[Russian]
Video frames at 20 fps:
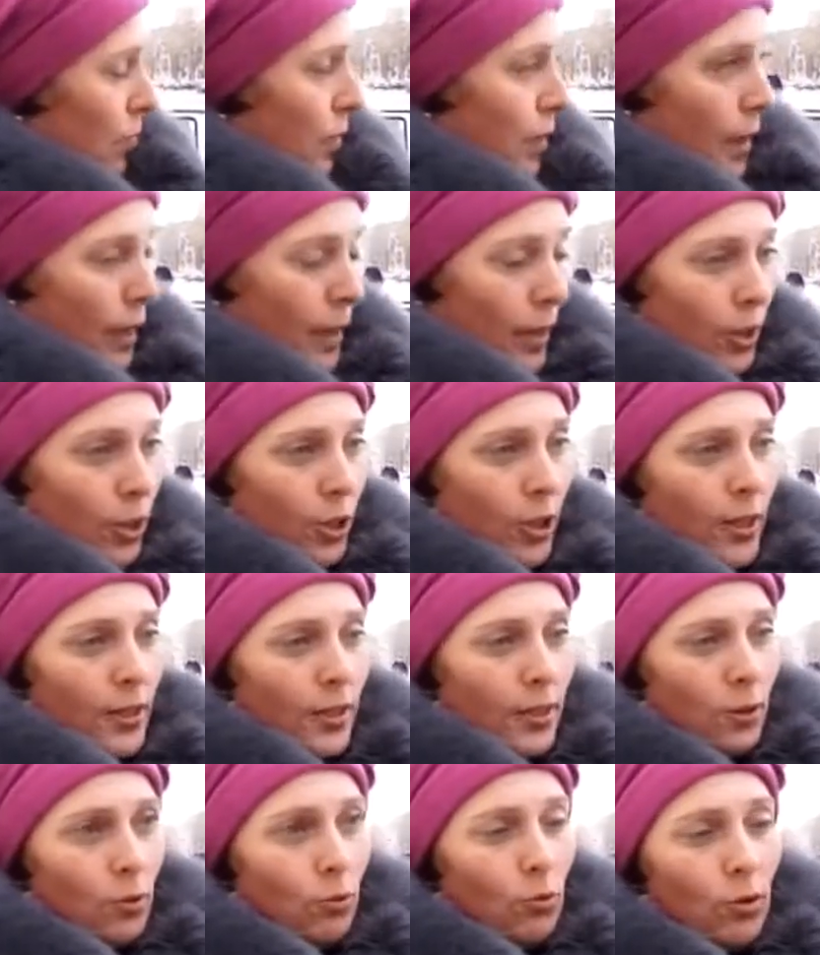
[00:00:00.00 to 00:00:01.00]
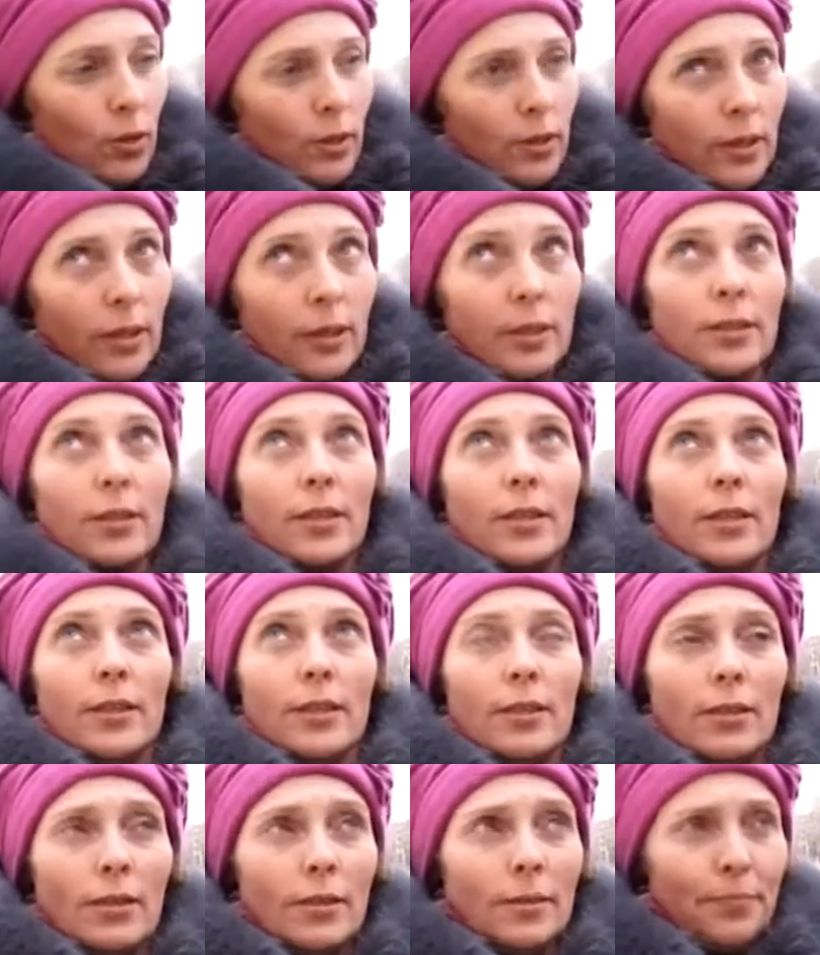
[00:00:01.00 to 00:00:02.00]
В старой части города,
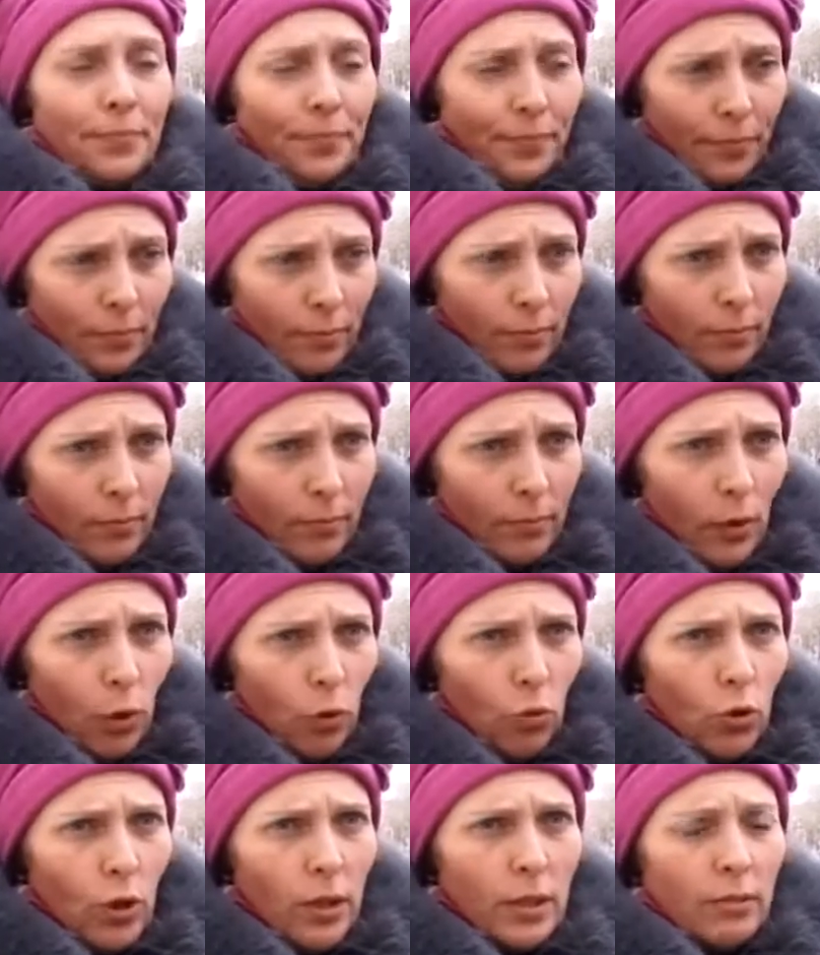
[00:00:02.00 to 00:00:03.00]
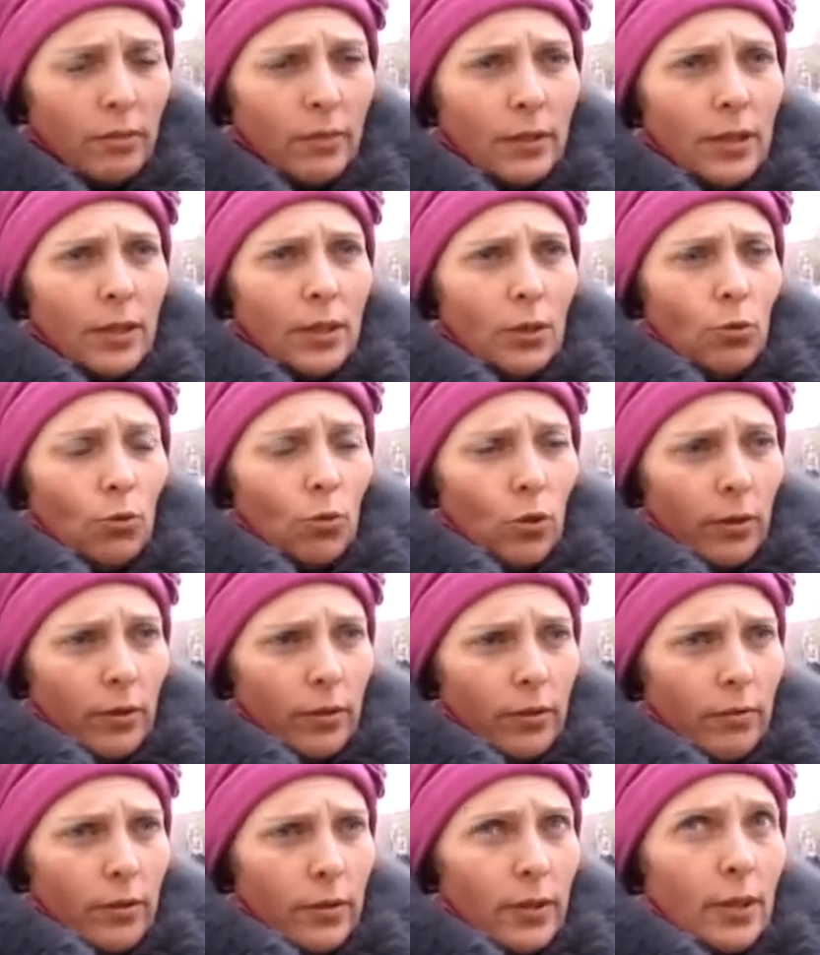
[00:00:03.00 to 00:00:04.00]
где у нас
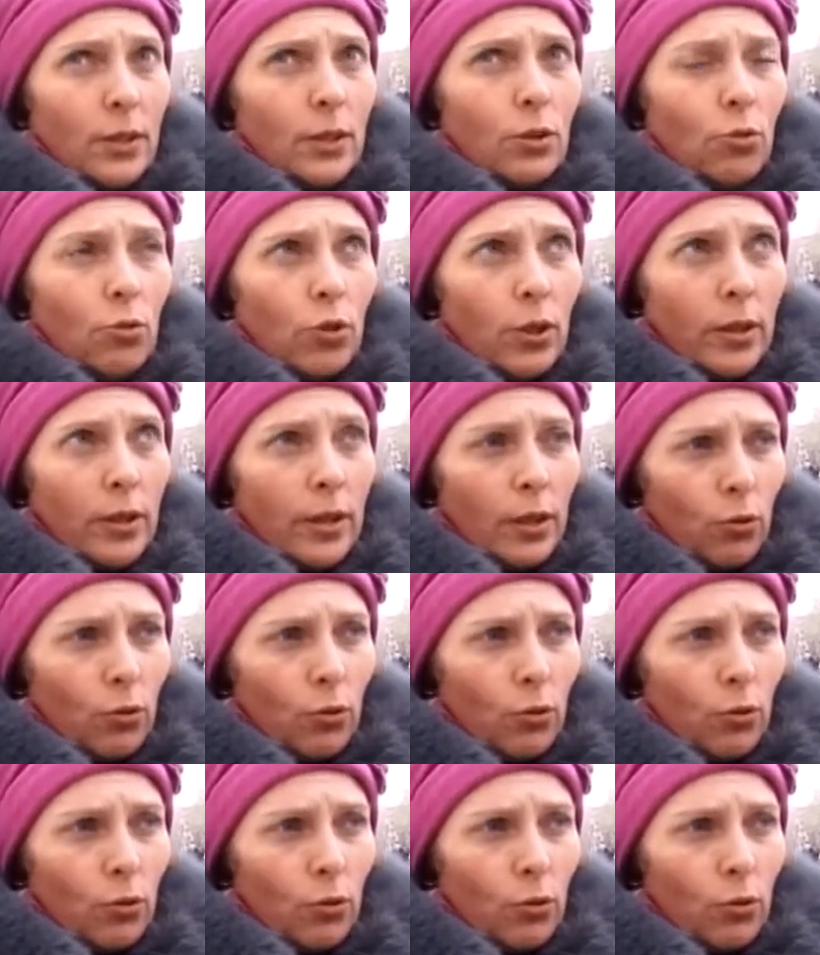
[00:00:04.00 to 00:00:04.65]
водостока, водостоки